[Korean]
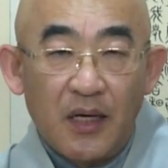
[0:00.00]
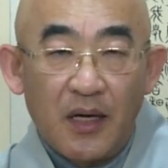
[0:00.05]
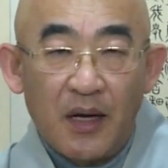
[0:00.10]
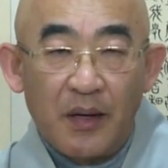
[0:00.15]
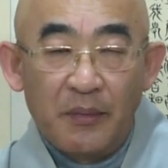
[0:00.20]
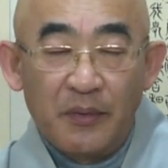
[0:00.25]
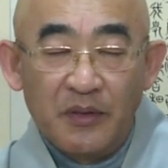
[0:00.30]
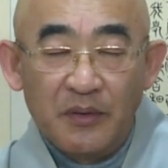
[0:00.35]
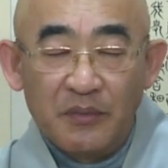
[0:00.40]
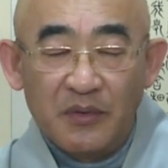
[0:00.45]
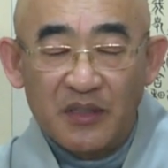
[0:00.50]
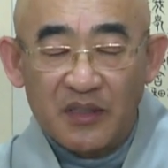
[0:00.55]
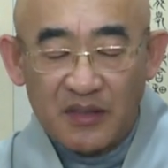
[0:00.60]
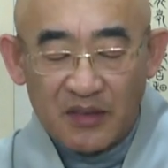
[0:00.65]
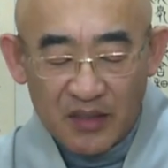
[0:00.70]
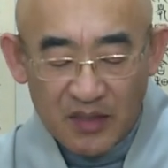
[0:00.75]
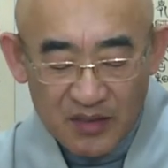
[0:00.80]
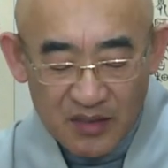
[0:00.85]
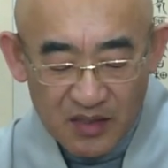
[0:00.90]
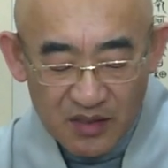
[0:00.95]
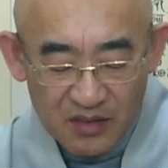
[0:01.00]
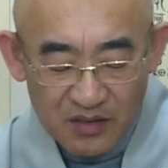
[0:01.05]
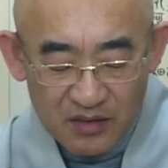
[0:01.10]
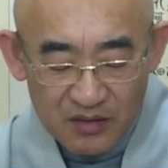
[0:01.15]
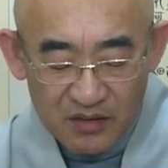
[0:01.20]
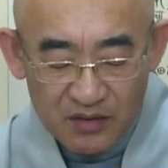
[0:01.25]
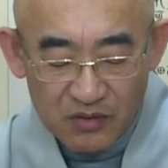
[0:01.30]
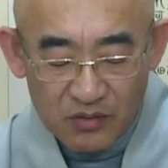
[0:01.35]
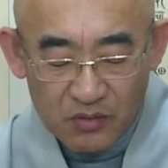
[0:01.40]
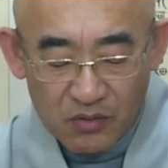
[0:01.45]
아버님 식사
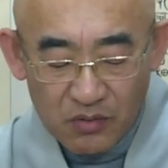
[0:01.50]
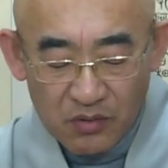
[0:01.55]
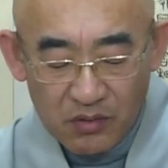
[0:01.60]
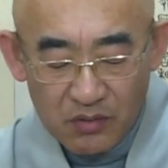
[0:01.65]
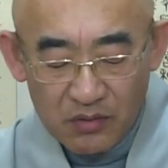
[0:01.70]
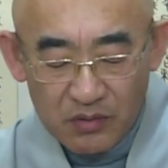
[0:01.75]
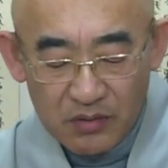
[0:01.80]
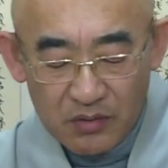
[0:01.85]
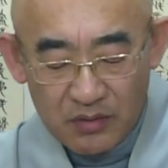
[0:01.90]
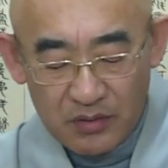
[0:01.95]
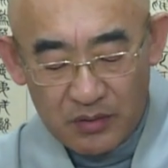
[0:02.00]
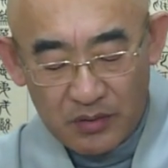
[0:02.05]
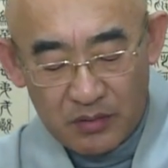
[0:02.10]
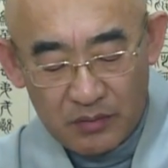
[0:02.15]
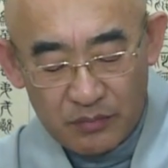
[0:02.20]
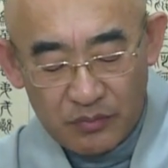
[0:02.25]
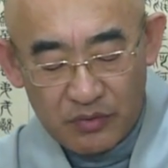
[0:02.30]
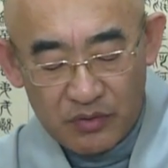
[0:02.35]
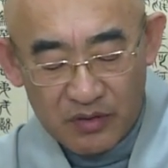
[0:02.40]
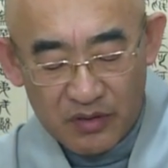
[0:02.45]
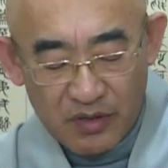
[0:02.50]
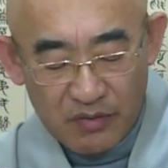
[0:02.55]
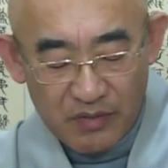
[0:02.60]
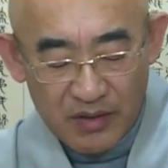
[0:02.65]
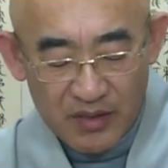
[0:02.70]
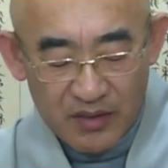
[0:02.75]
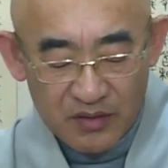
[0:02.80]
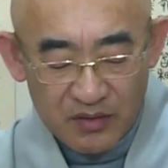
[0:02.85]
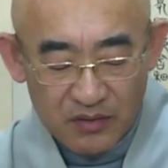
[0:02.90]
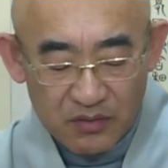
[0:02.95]
챙겨드리고 어, 부엌에
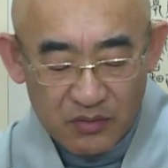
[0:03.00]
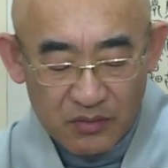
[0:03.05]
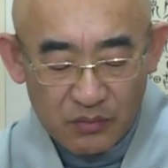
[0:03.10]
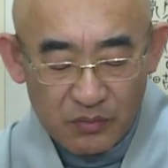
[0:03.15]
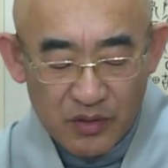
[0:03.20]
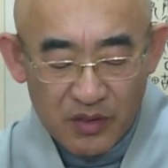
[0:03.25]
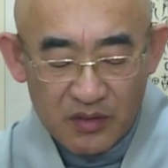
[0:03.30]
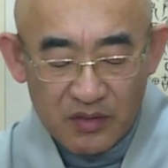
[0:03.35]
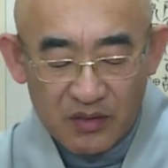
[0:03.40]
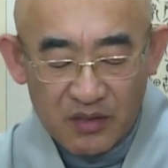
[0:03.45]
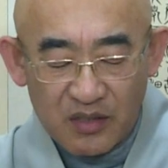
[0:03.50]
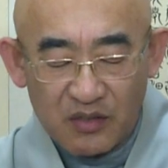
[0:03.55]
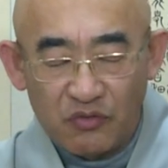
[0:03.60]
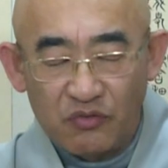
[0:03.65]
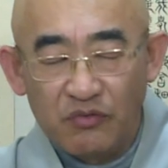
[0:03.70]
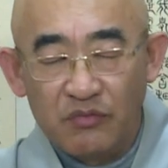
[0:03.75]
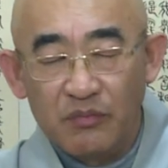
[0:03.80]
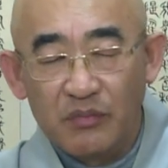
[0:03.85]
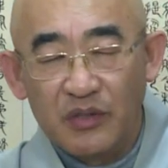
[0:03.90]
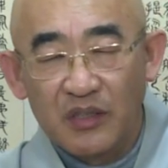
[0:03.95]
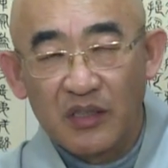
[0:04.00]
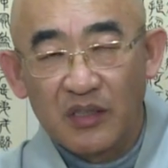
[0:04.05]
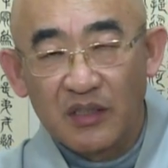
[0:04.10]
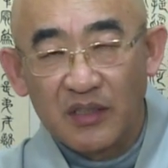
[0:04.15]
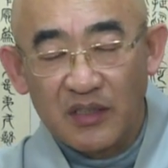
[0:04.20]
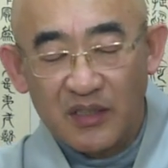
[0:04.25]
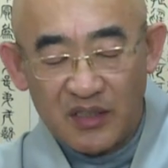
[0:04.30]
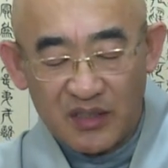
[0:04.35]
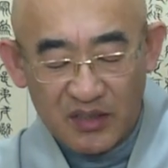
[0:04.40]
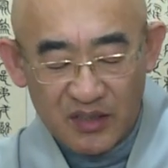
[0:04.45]
와서도 왜 그렇게 눈물이
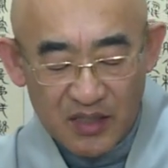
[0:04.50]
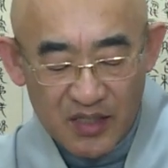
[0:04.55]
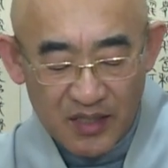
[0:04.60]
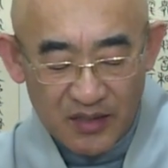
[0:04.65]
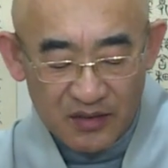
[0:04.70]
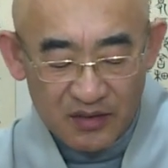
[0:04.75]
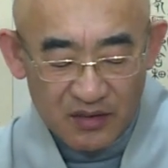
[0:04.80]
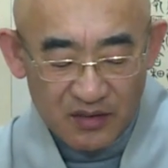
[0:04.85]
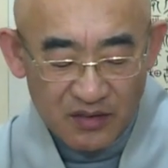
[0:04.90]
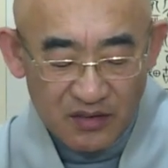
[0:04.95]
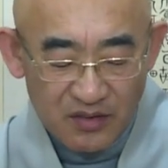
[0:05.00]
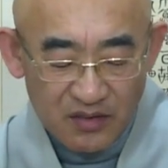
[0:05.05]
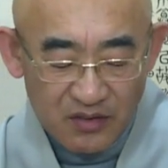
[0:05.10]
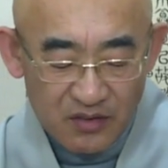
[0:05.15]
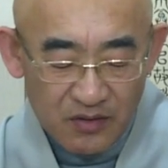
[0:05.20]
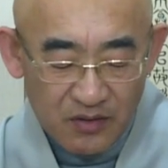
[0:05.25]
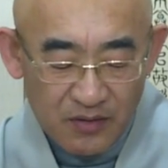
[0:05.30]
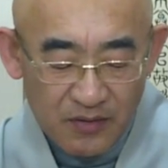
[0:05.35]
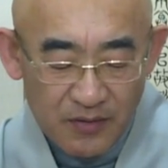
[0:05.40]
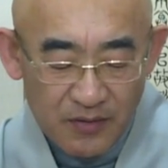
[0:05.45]
그치질 않든지